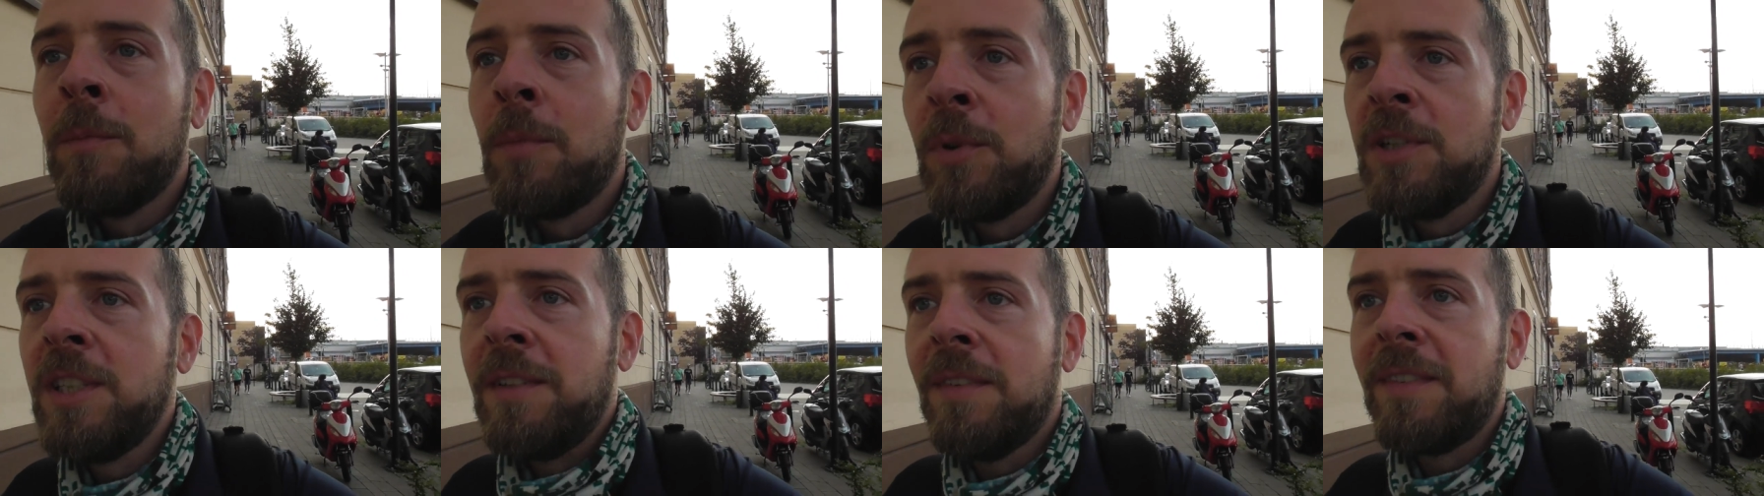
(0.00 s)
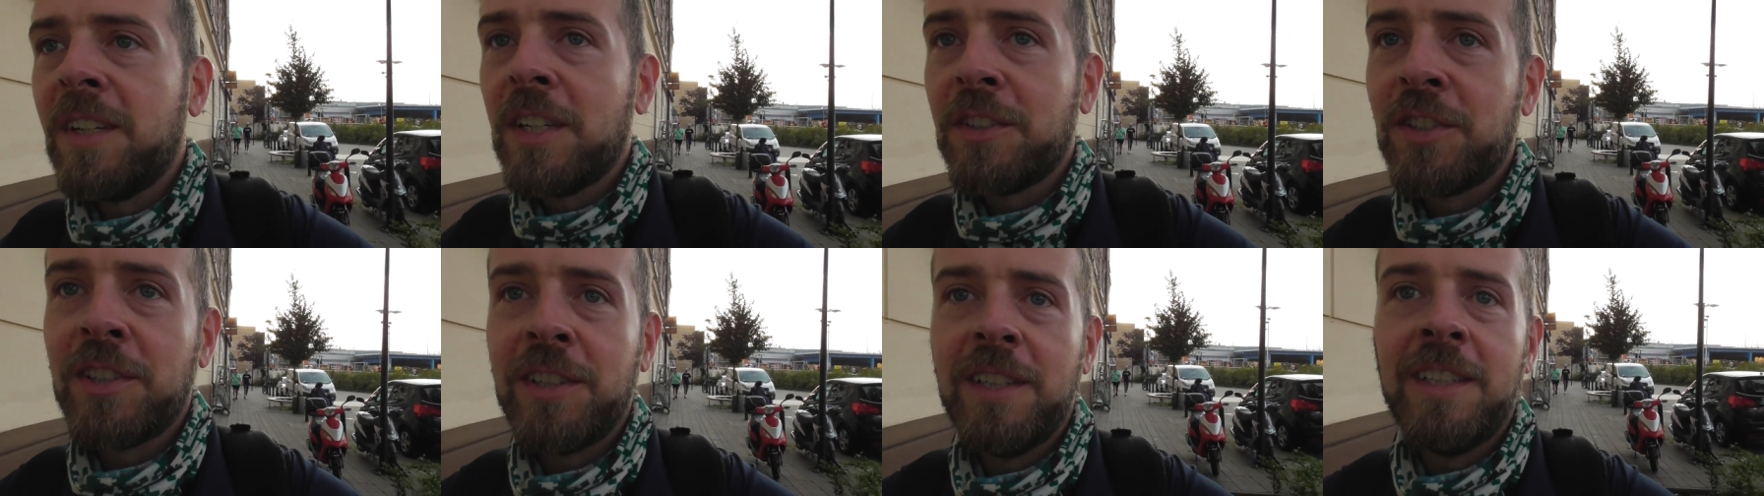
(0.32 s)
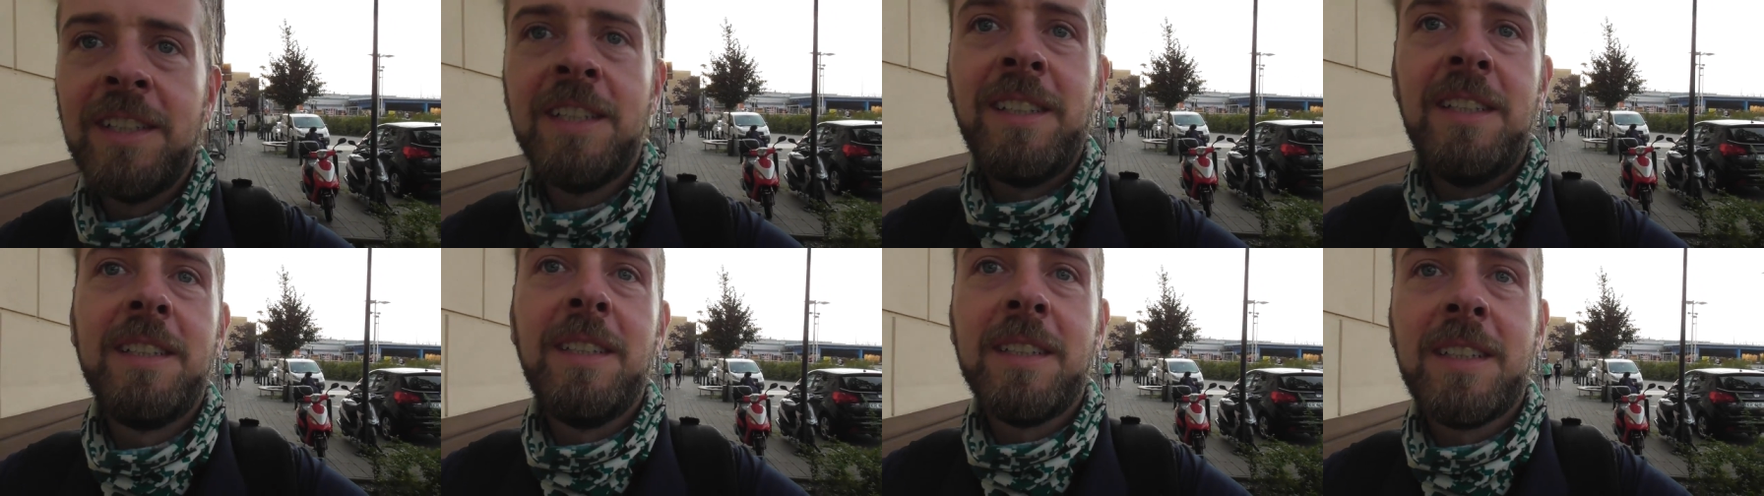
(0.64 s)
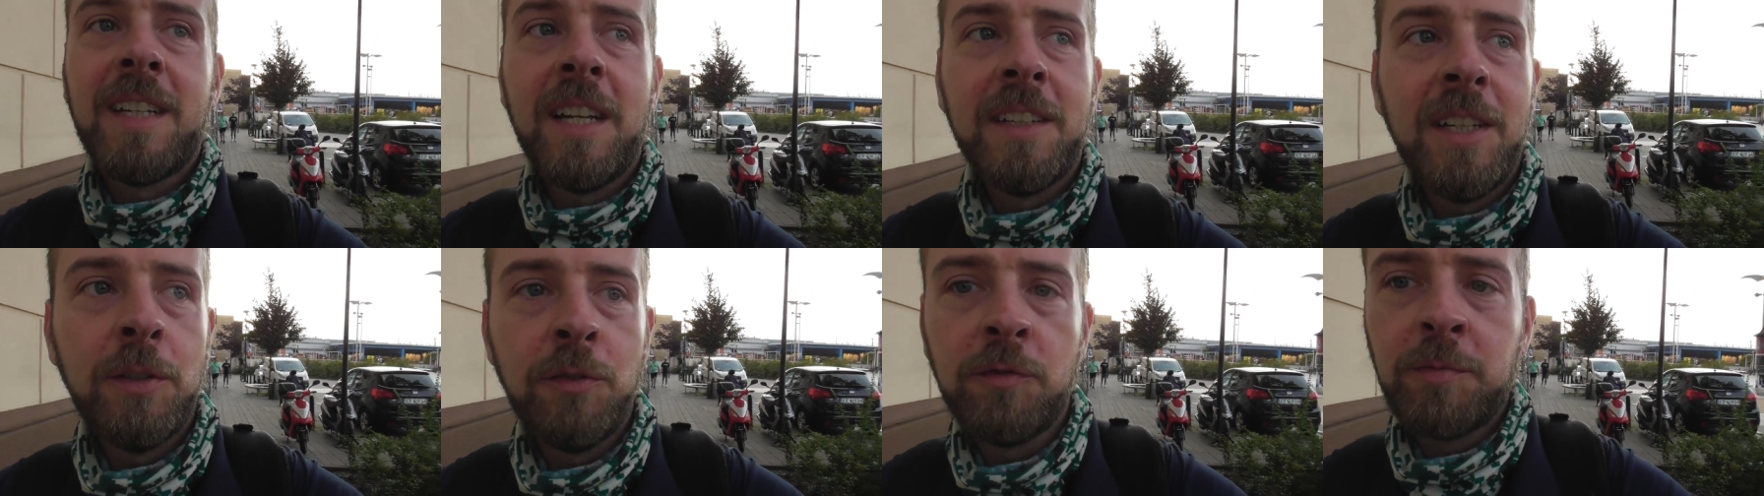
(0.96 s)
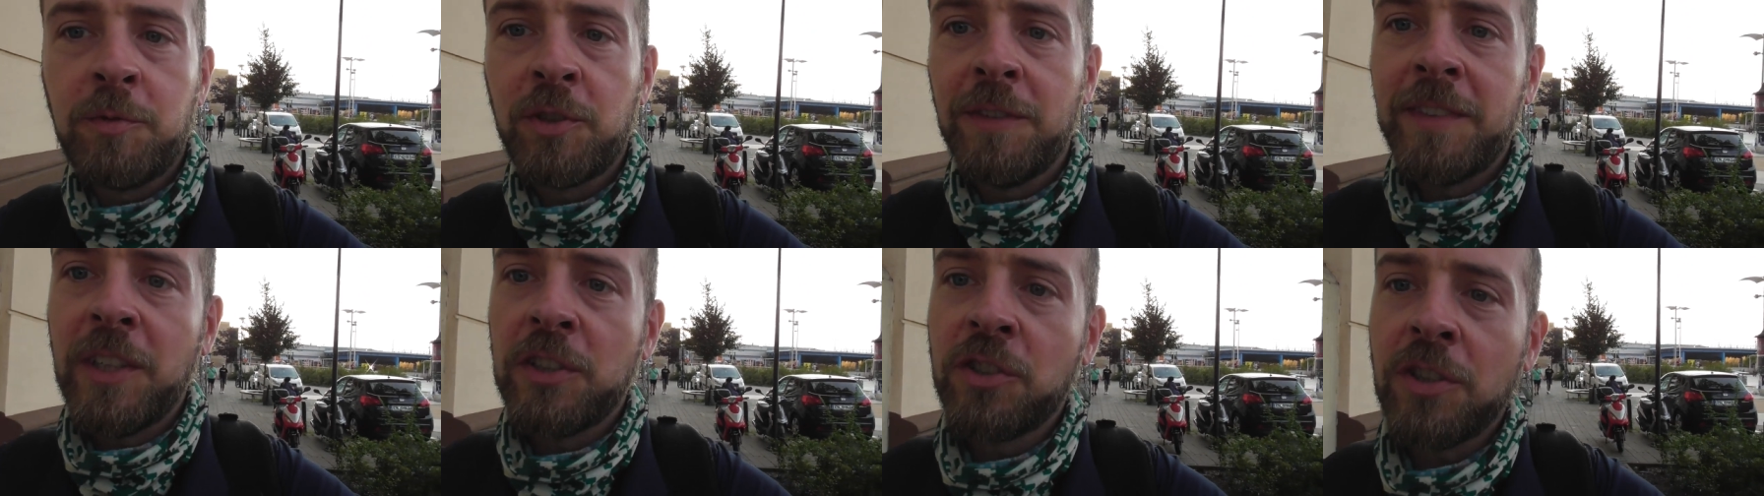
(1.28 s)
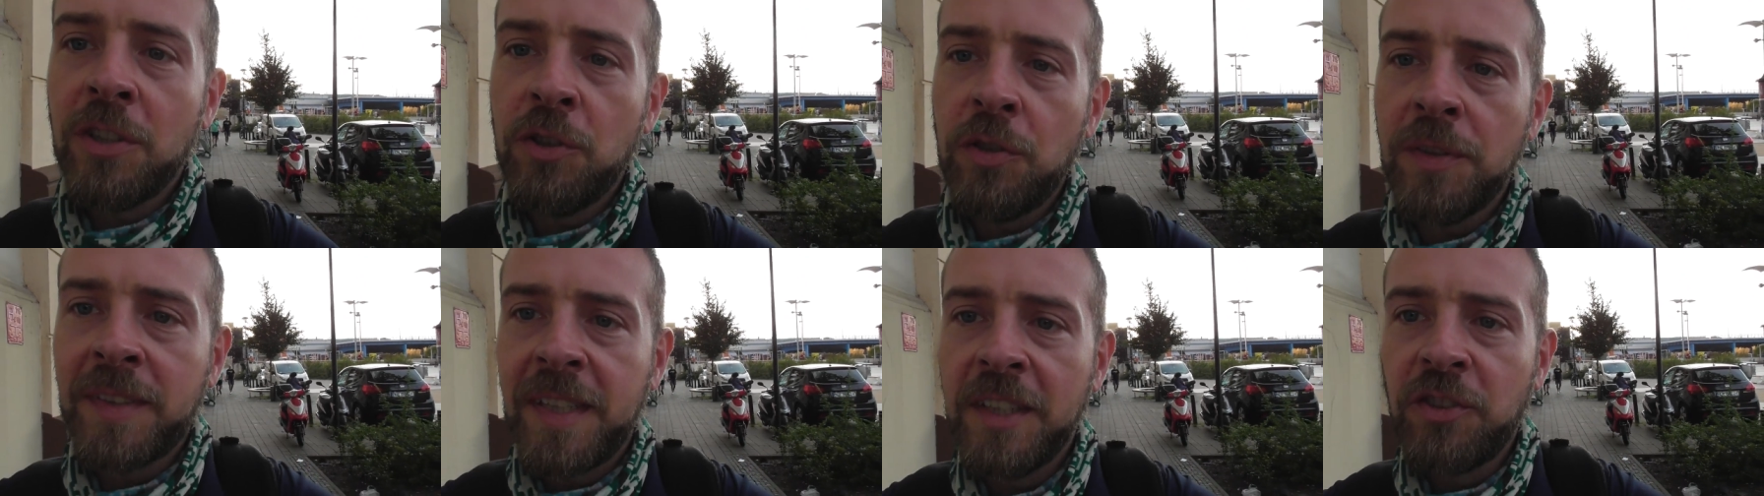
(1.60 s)
ponieważ e, kanał w
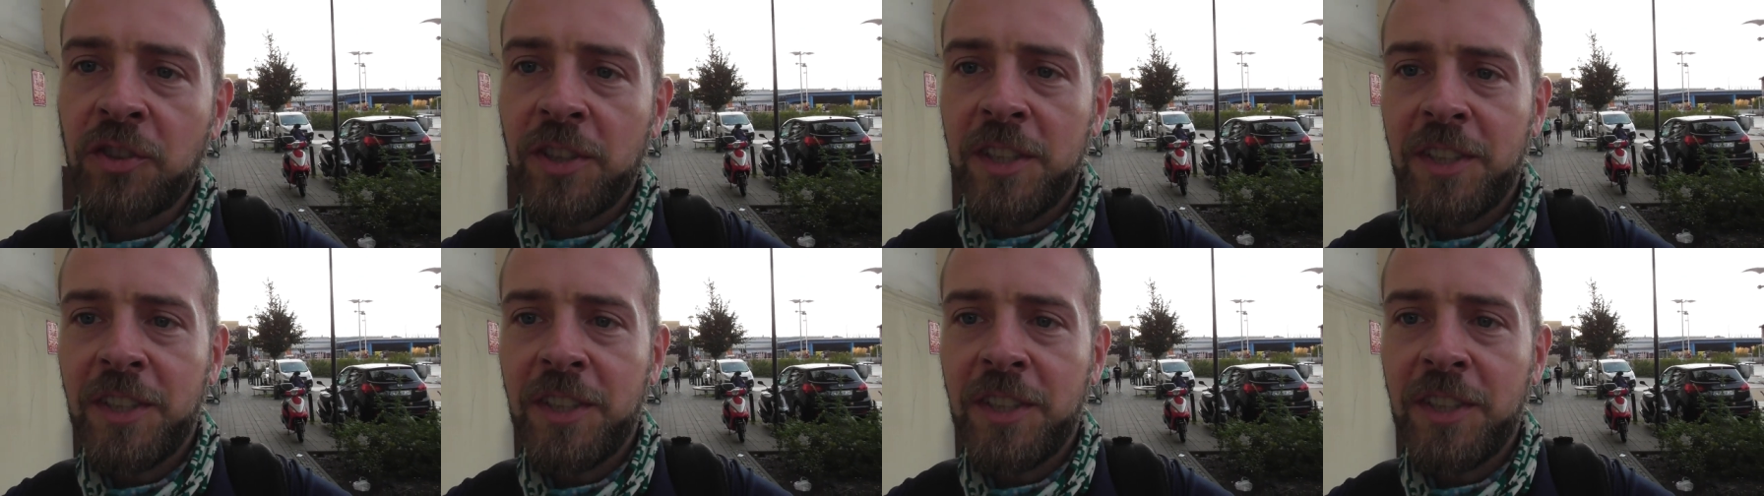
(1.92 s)
przeważającej